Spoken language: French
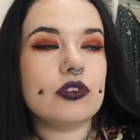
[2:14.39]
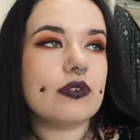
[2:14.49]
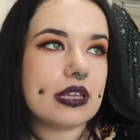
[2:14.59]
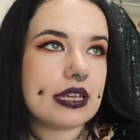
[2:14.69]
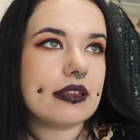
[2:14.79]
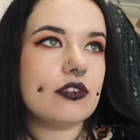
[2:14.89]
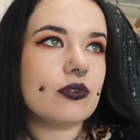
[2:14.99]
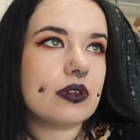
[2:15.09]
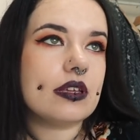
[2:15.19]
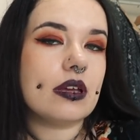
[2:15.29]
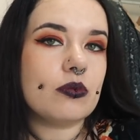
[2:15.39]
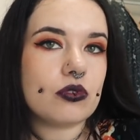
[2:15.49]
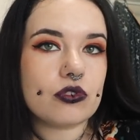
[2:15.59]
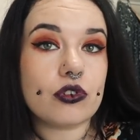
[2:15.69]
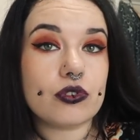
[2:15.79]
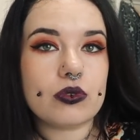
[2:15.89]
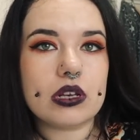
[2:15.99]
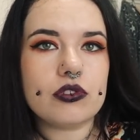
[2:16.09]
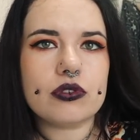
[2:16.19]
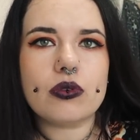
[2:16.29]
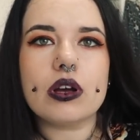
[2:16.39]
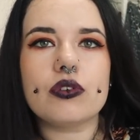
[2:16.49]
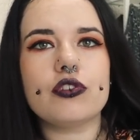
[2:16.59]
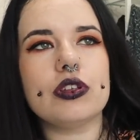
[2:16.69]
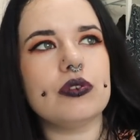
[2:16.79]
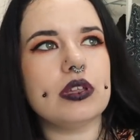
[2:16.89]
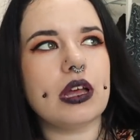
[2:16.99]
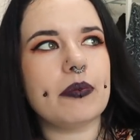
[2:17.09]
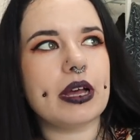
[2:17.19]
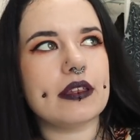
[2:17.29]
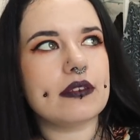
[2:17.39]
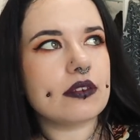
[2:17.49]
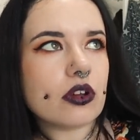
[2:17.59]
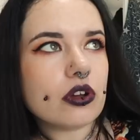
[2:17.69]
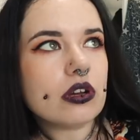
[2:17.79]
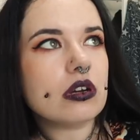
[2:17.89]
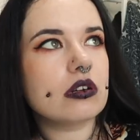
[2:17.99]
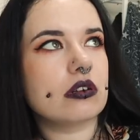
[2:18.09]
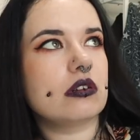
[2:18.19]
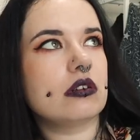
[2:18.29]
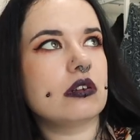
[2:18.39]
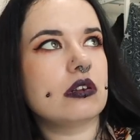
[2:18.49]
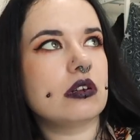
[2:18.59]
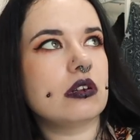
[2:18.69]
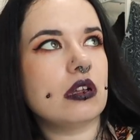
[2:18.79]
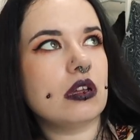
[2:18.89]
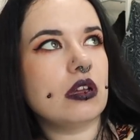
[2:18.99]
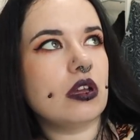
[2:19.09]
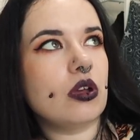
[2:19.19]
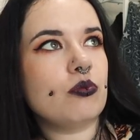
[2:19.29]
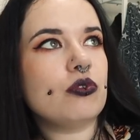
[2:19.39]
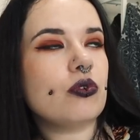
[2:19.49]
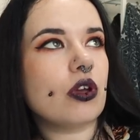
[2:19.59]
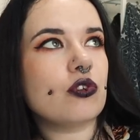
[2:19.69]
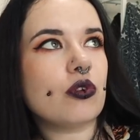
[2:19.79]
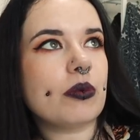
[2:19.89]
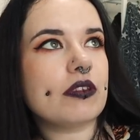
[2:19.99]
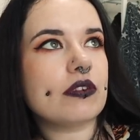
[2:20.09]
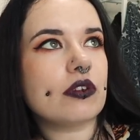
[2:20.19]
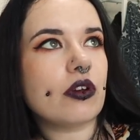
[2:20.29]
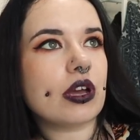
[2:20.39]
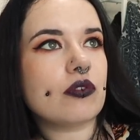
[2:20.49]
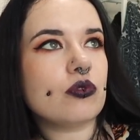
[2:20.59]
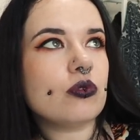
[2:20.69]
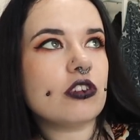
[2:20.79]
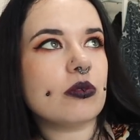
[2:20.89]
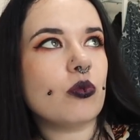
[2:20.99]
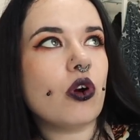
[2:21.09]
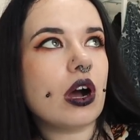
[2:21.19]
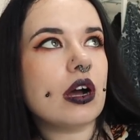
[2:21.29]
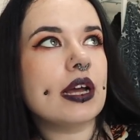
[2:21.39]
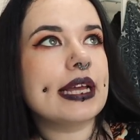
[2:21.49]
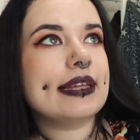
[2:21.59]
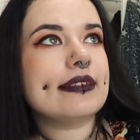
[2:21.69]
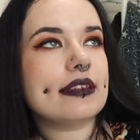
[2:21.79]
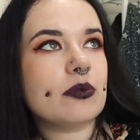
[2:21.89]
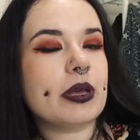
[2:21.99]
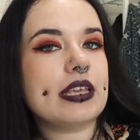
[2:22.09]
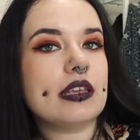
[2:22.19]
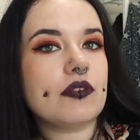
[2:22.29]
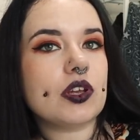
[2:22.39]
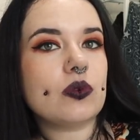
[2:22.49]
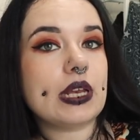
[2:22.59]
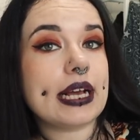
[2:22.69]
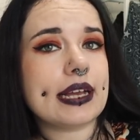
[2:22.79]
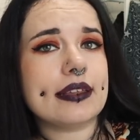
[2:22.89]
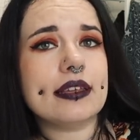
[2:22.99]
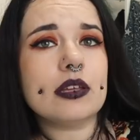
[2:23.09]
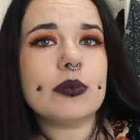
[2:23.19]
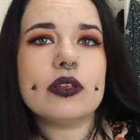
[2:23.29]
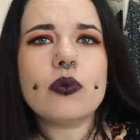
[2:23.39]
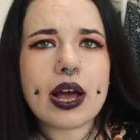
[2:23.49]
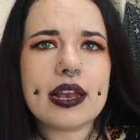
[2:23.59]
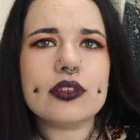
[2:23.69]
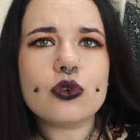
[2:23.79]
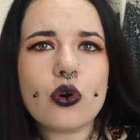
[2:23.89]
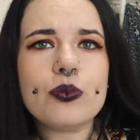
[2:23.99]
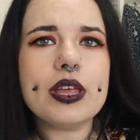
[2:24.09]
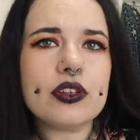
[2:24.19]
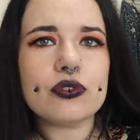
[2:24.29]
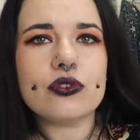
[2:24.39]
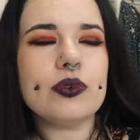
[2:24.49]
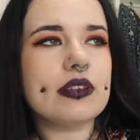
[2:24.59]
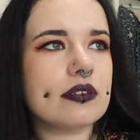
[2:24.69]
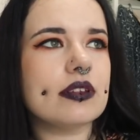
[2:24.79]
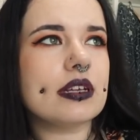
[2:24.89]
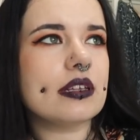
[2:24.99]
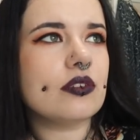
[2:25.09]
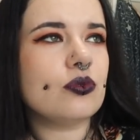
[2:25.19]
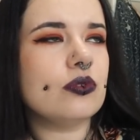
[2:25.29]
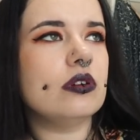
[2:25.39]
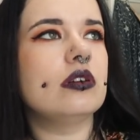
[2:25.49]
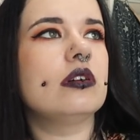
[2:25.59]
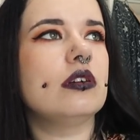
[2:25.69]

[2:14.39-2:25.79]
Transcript: Je sais qu'il y a des gens qui aiment ce genre d'huile, je crois que je l'ai donnée à ma sœur puisque un jour ma soeur est venue chez moi, s'est démaquillée avec l'huile à et m'a dit ouais elle est trop bien ton huile Sandrine et tout.